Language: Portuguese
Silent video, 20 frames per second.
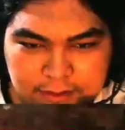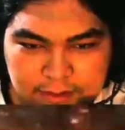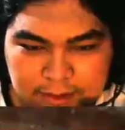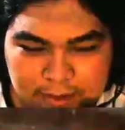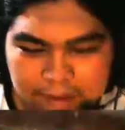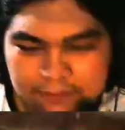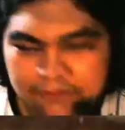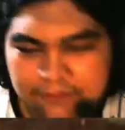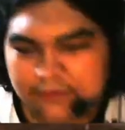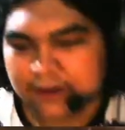
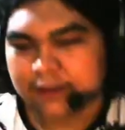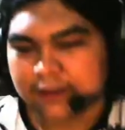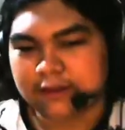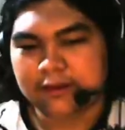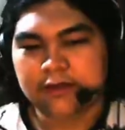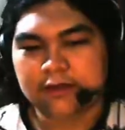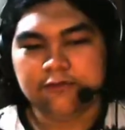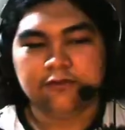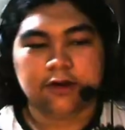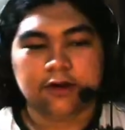Que foda,
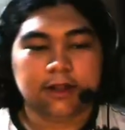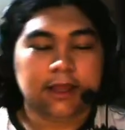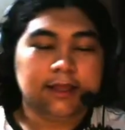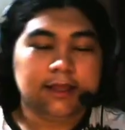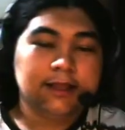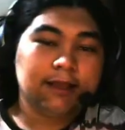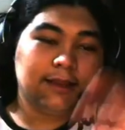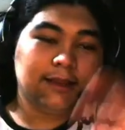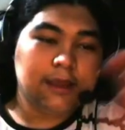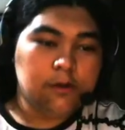que foda.
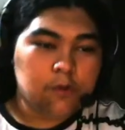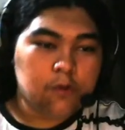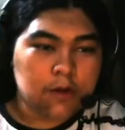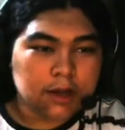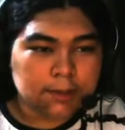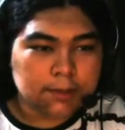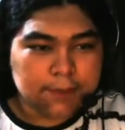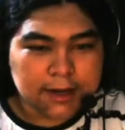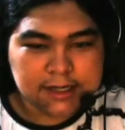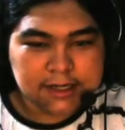Ainda tem um
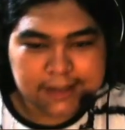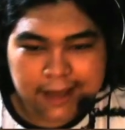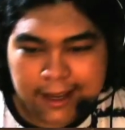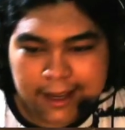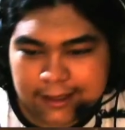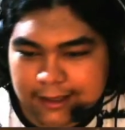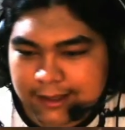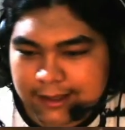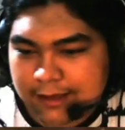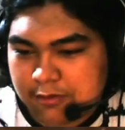ONG para chegar,
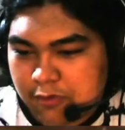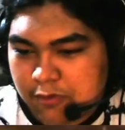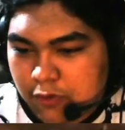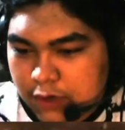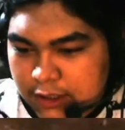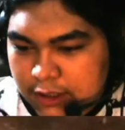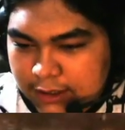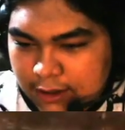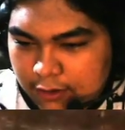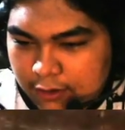ainda tem
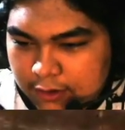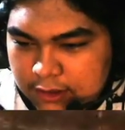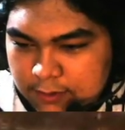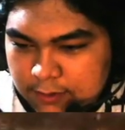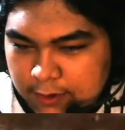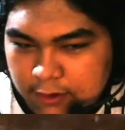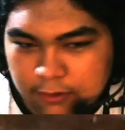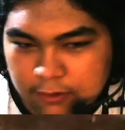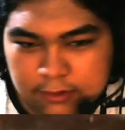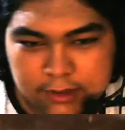muita coisa
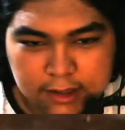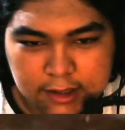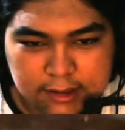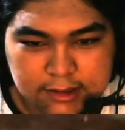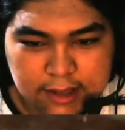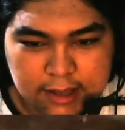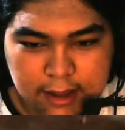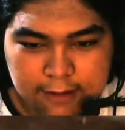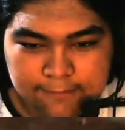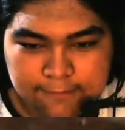para
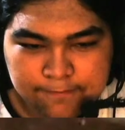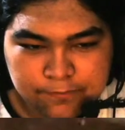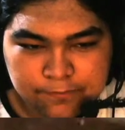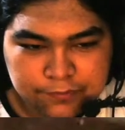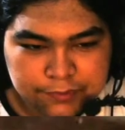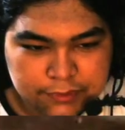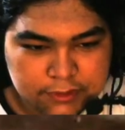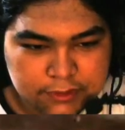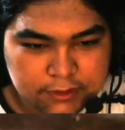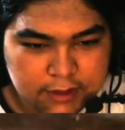acontecer,
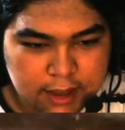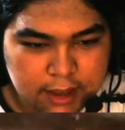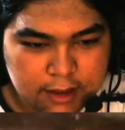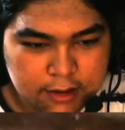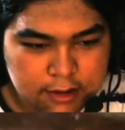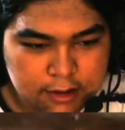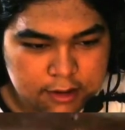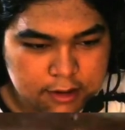né?